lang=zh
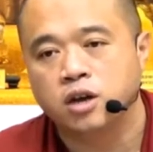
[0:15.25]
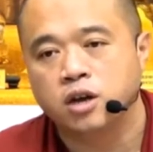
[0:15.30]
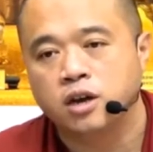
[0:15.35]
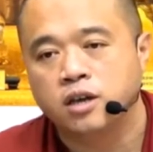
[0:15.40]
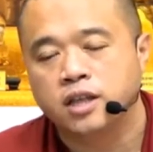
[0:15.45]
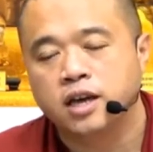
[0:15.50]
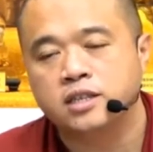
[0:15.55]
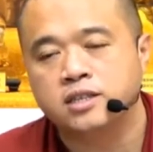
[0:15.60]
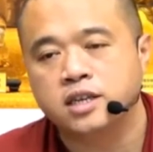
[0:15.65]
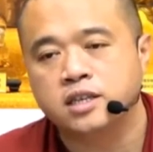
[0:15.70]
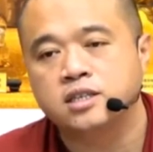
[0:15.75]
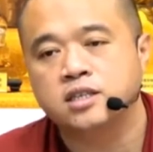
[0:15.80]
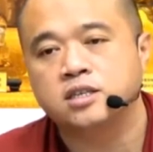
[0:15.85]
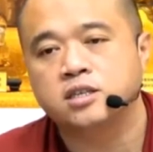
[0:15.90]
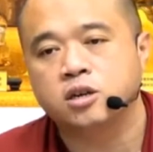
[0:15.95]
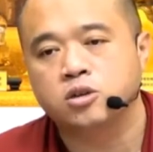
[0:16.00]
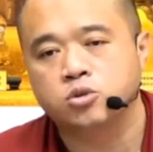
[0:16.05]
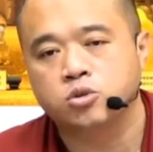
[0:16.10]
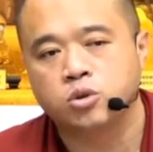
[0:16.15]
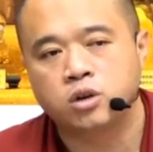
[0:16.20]
他在介绍
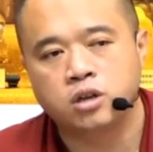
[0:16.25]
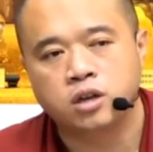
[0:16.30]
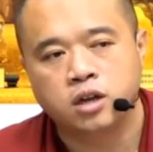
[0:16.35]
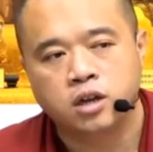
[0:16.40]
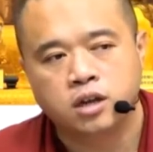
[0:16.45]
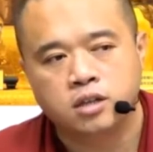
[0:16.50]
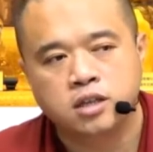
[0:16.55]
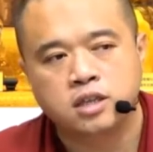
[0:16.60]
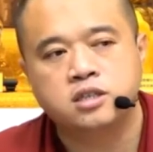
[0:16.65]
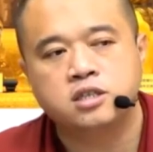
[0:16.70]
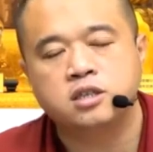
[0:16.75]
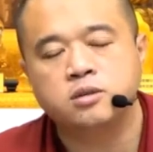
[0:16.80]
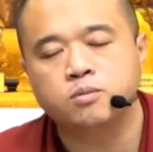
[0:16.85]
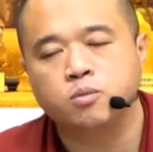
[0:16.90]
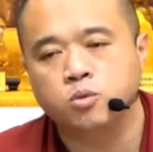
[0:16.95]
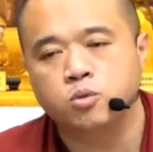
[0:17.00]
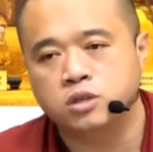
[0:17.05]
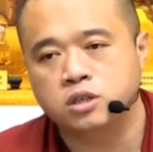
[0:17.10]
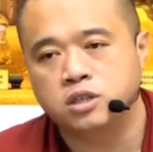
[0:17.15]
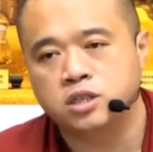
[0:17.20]
说在知母
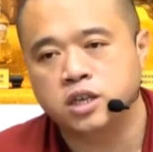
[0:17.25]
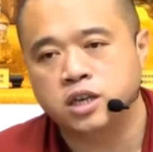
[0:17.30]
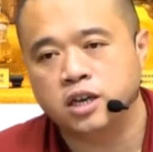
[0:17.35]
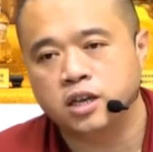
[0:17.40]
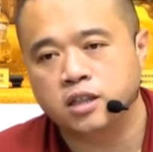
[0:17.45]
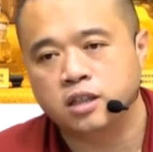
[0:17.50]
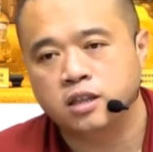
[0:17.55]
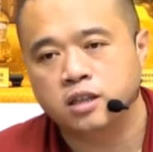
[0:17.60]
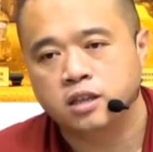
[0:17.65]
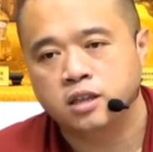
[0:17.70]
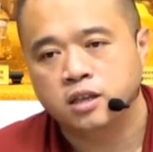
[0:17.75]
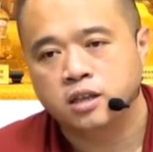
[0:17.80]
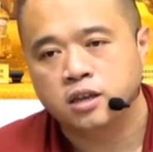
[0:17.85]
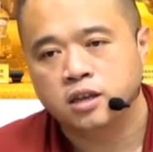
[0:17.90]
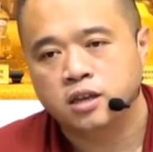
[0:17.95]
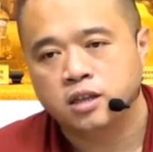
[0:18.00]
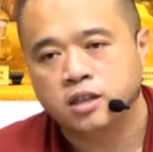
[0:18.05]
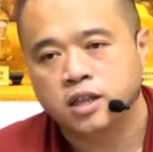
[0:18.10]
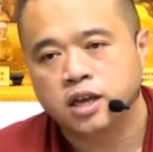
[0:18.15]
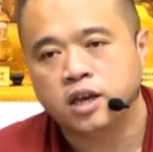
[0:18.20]
之前，
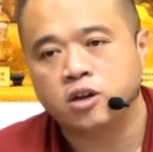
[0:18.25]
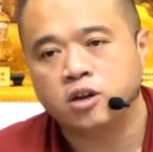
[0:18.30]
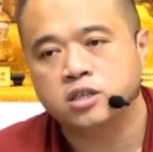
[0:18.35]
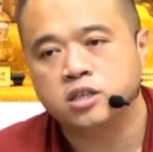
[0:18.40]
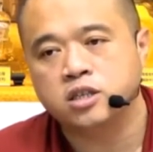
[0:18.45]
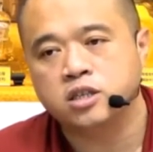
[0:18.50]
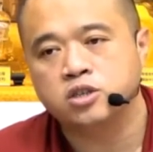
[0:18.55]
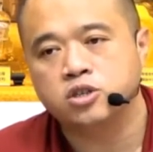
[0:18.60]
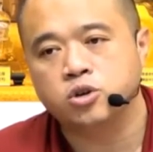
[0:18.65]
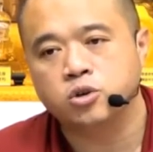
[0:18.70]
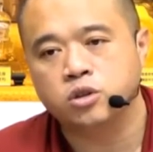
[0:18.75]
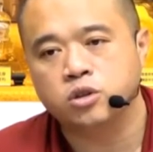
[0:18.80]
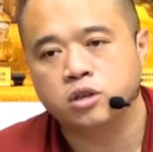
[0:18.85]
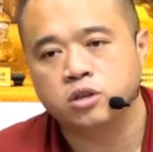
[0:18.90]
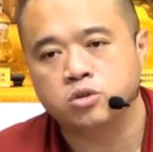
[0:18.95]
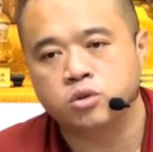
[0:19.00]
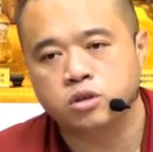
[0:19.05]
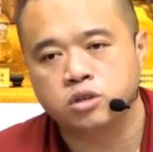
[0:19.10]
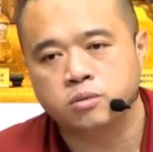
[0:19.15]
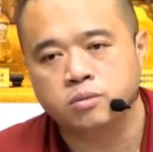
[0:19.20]
他要先修得
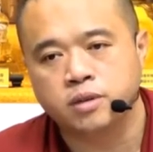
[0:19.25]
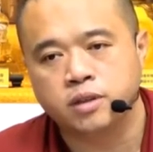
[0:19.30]
说什么？